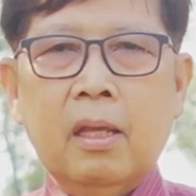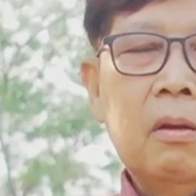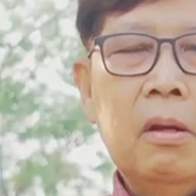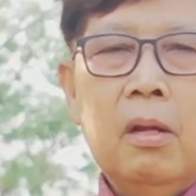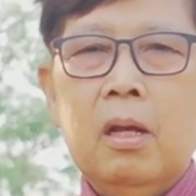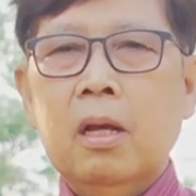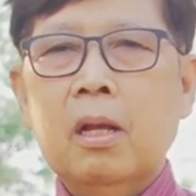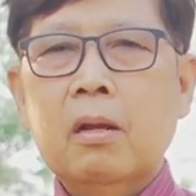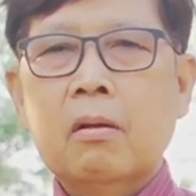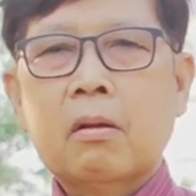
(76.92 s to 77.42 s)

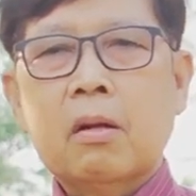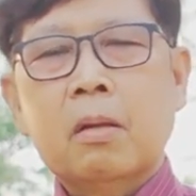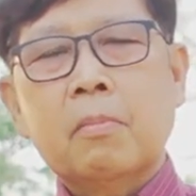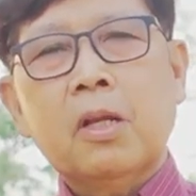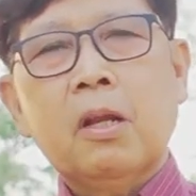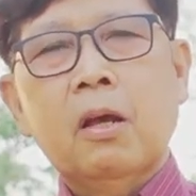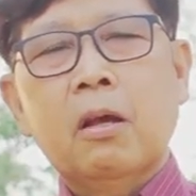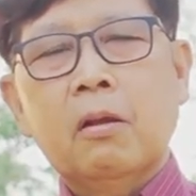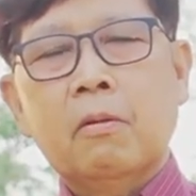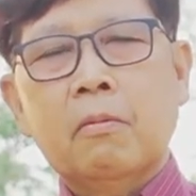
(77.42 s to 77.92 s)
เดือนรอม
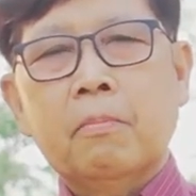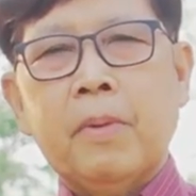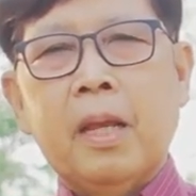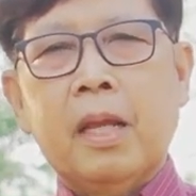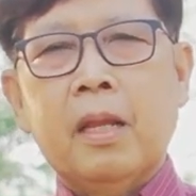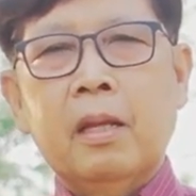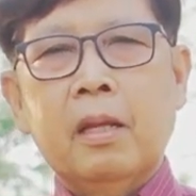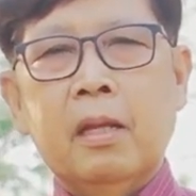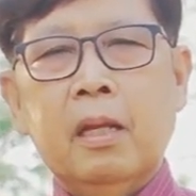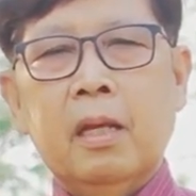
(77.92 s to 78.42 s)
ฎอน
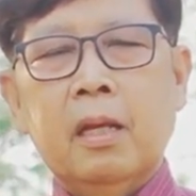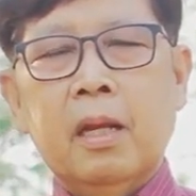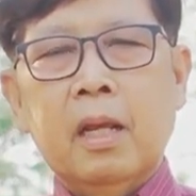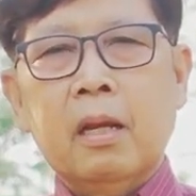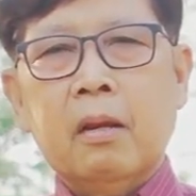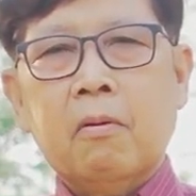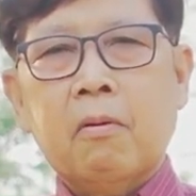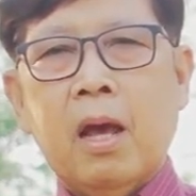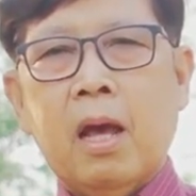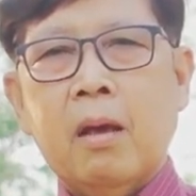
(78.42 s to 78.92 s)
เป็นเดือน
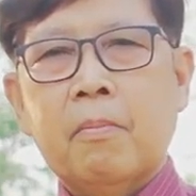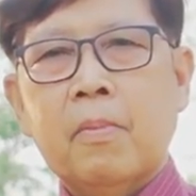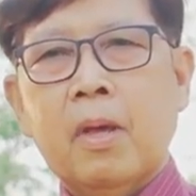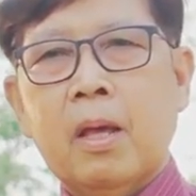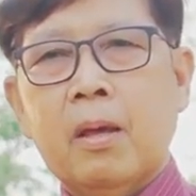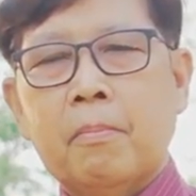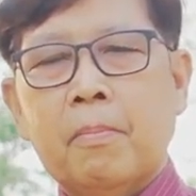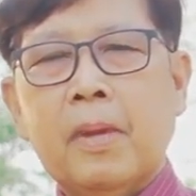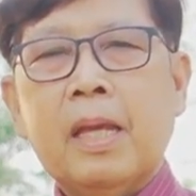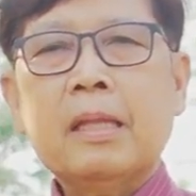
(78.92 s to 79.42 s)
แห่งความ
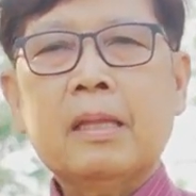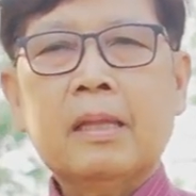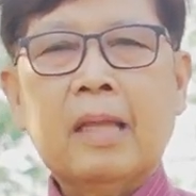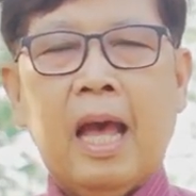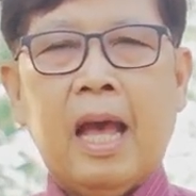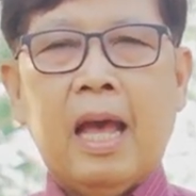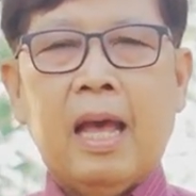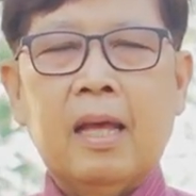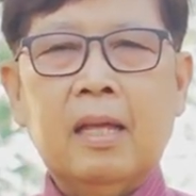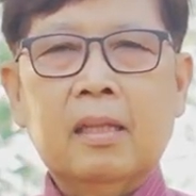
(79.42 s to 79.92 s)
เมต
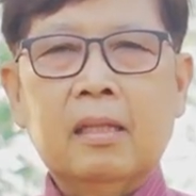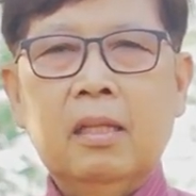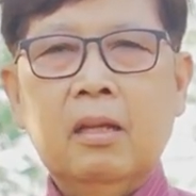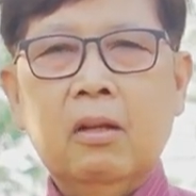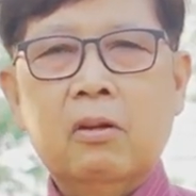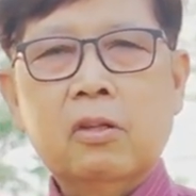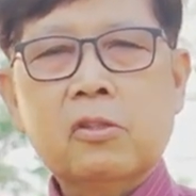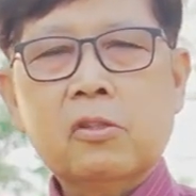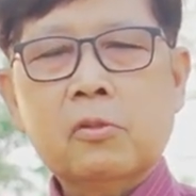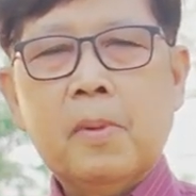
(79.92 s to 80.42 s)
ตาที่
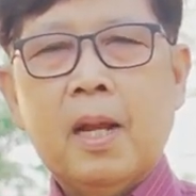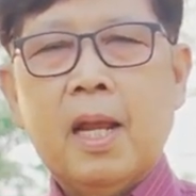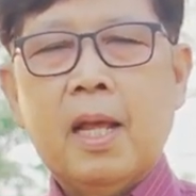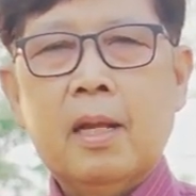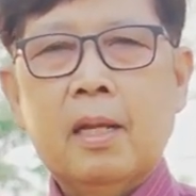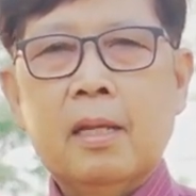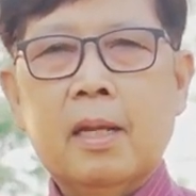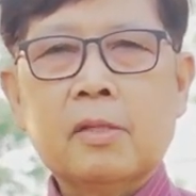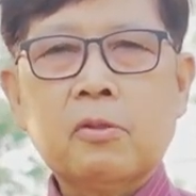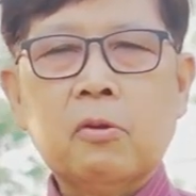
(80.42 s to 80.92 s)
อัลลอฮ์ซุบฮานะ
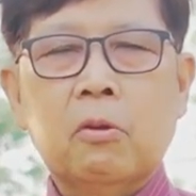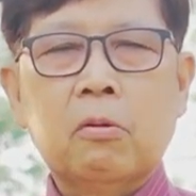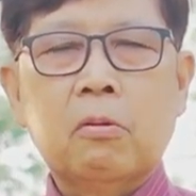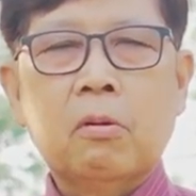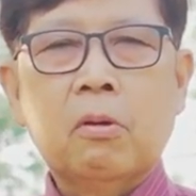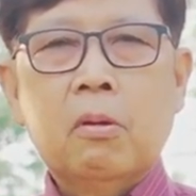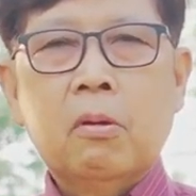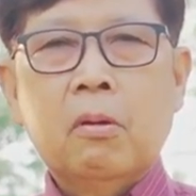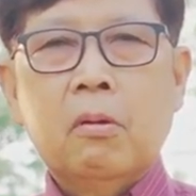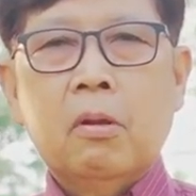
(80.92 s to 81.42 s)
ฮูวะตะอาลาได้ส่ง
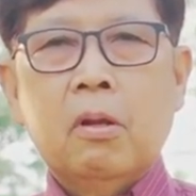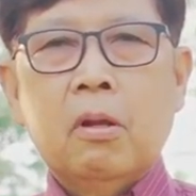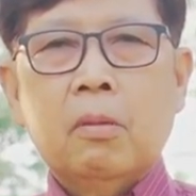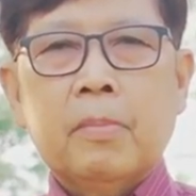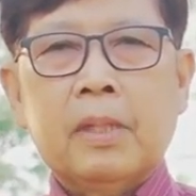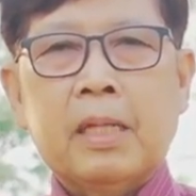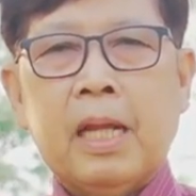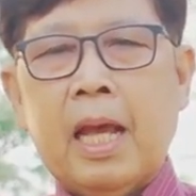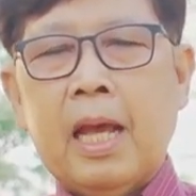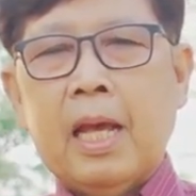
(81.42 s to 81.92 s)

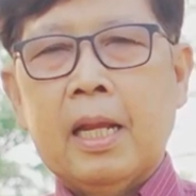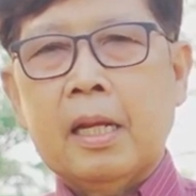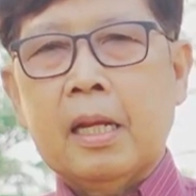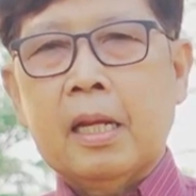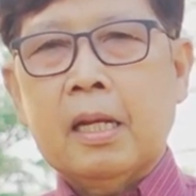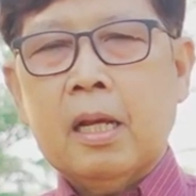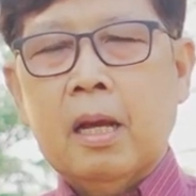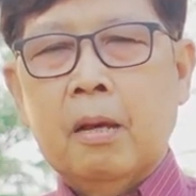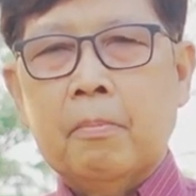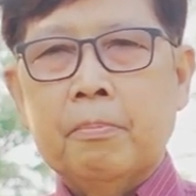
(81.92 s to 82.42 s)
ประทาน
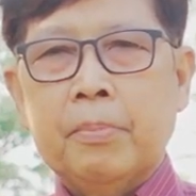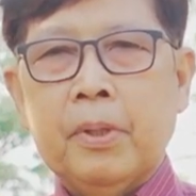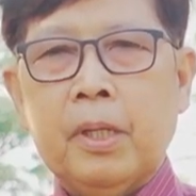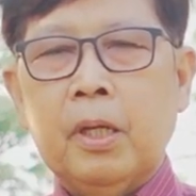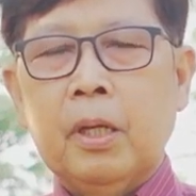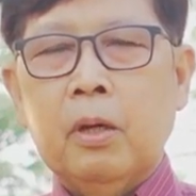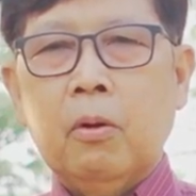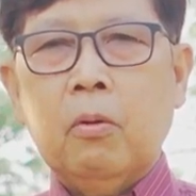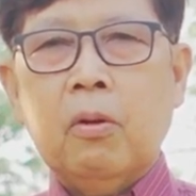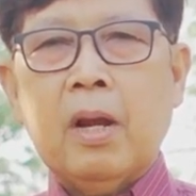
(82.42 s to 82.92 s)
คัมภี
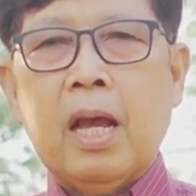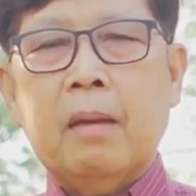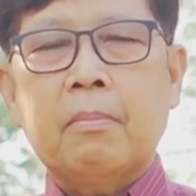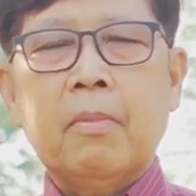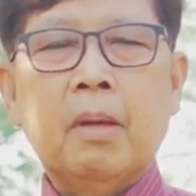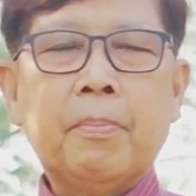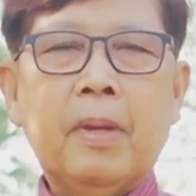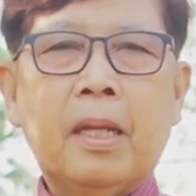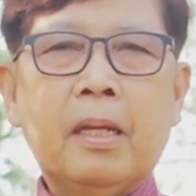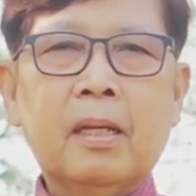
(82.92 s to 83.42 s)
ร์กุรอาน
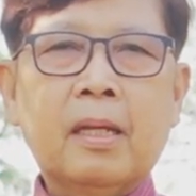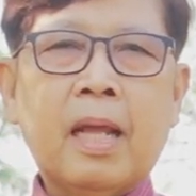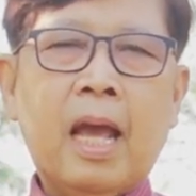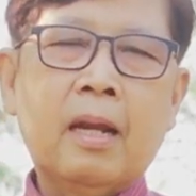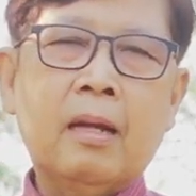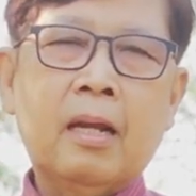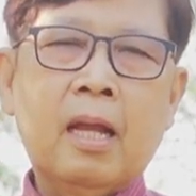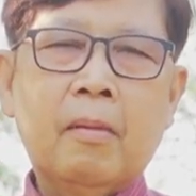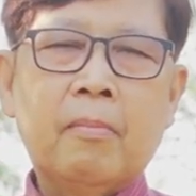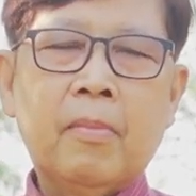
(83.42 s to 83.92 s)
มาเป็นทา
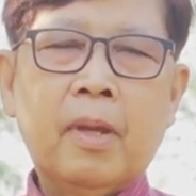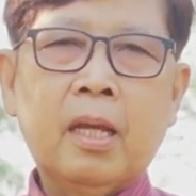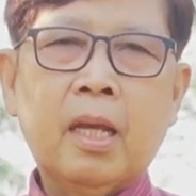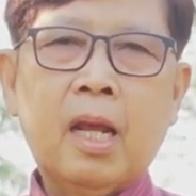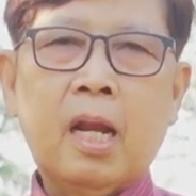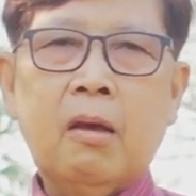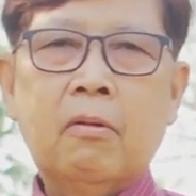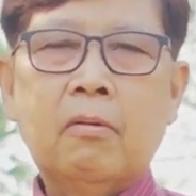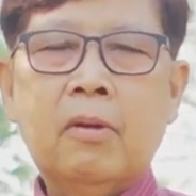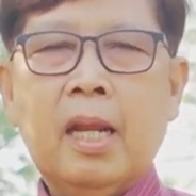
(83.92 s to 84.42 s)
งนำให้
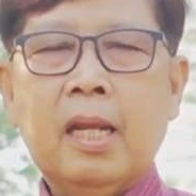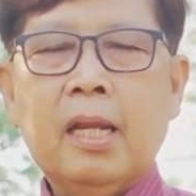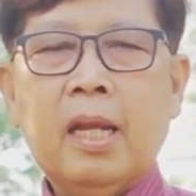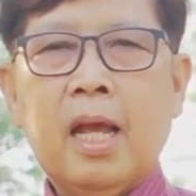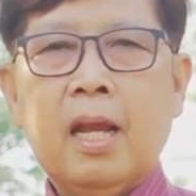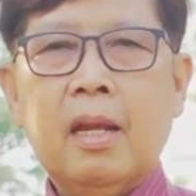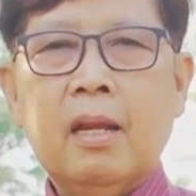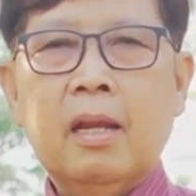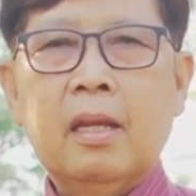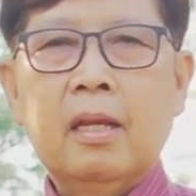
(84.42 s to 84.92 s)
กับเราใน
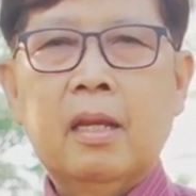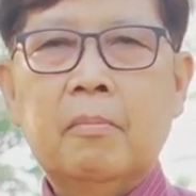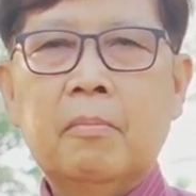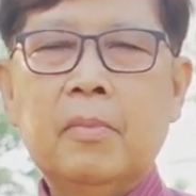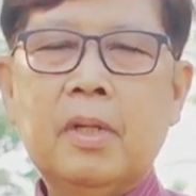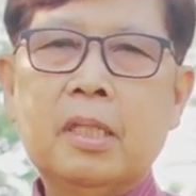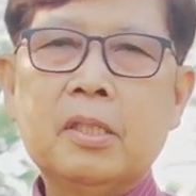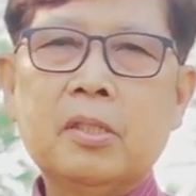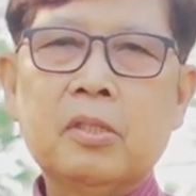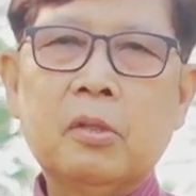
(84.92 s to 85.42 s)
การ
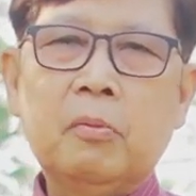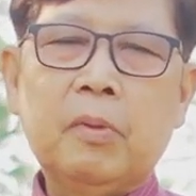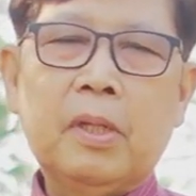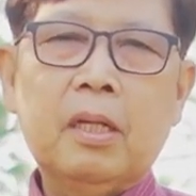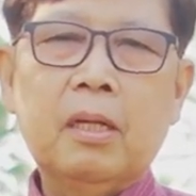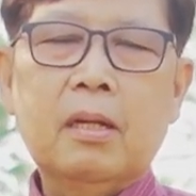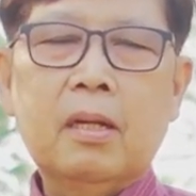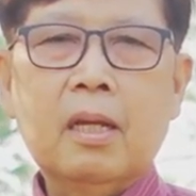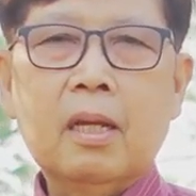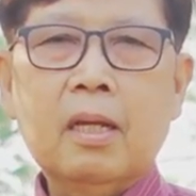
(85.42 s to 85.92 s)
ดำเนินชีวิ
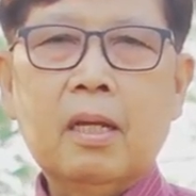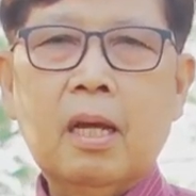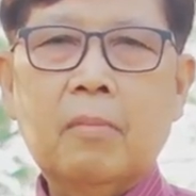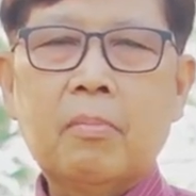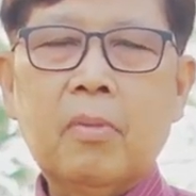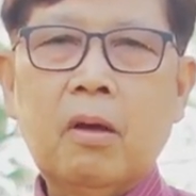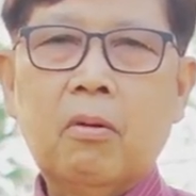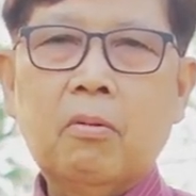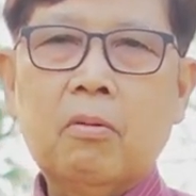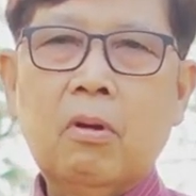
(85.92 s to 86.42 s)
ตนะครับ
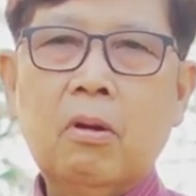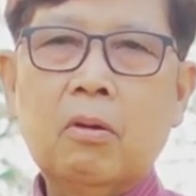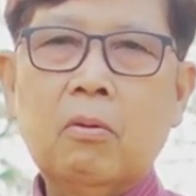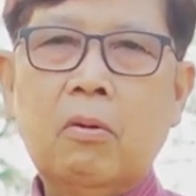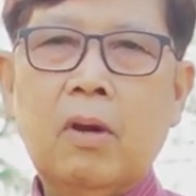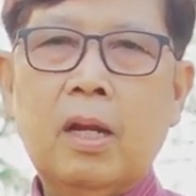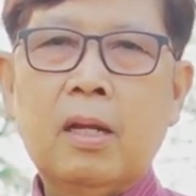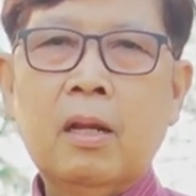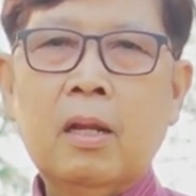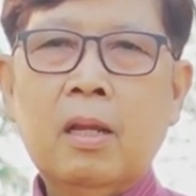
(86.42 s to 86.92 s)
เราก็
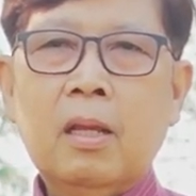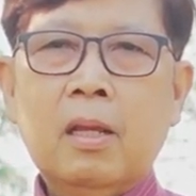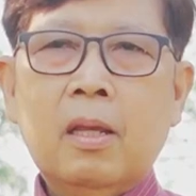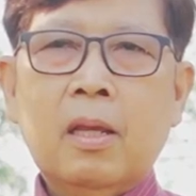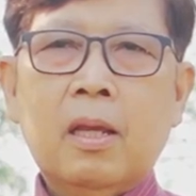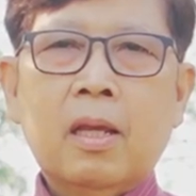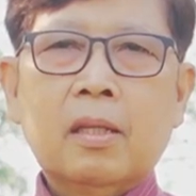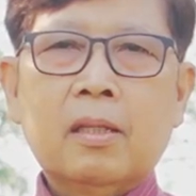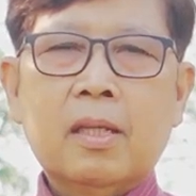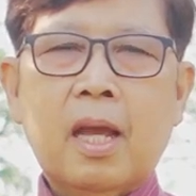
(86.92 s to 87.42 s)
ควร
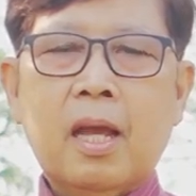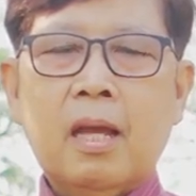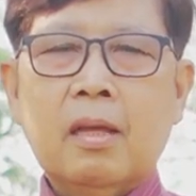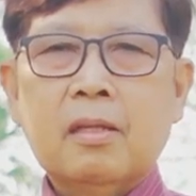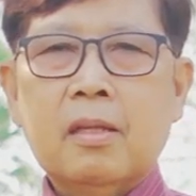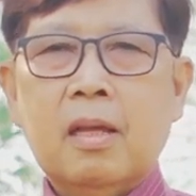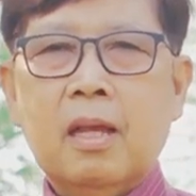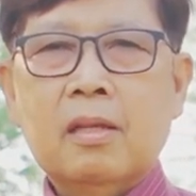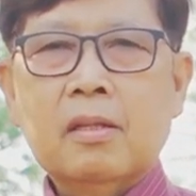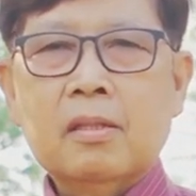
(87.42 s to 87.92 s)
จะ
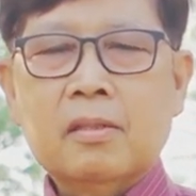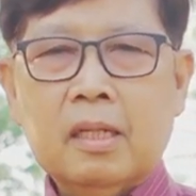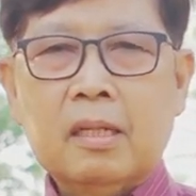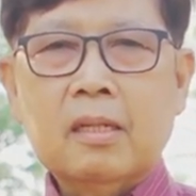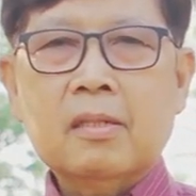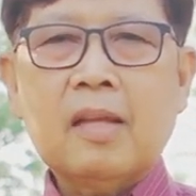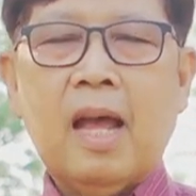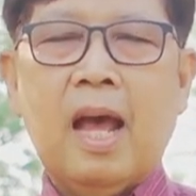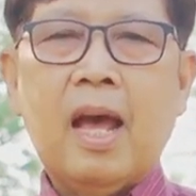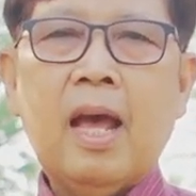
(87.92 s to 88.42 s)
ศึ
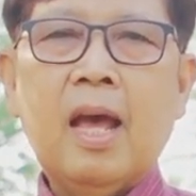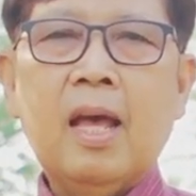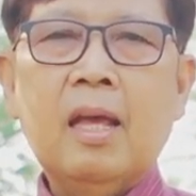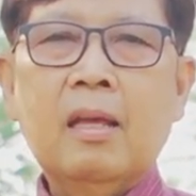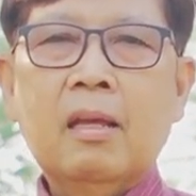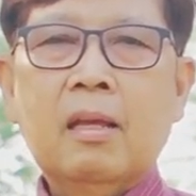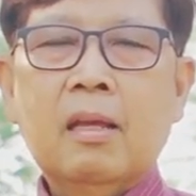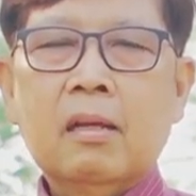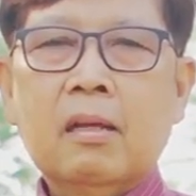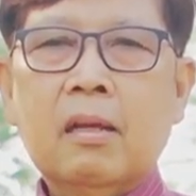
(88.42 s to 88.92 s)
กษา
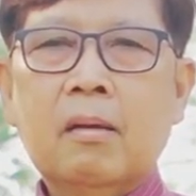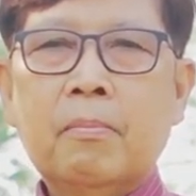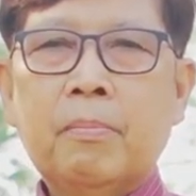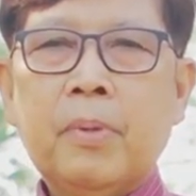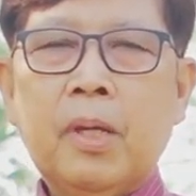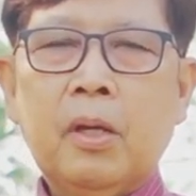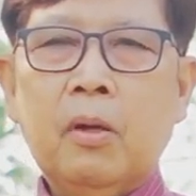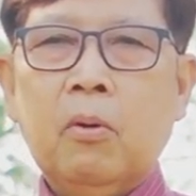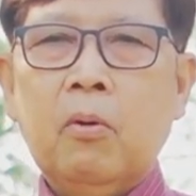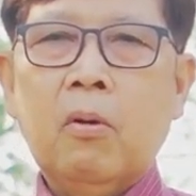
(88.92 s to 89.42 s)
คัม
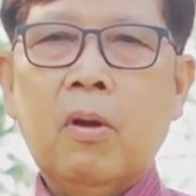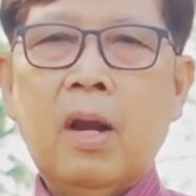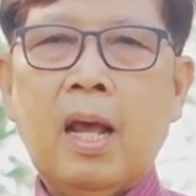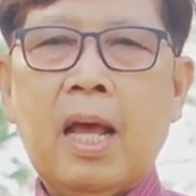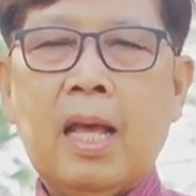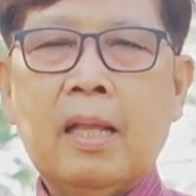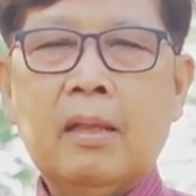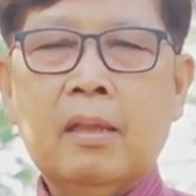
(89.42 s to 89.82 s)
ภีร์กุรอา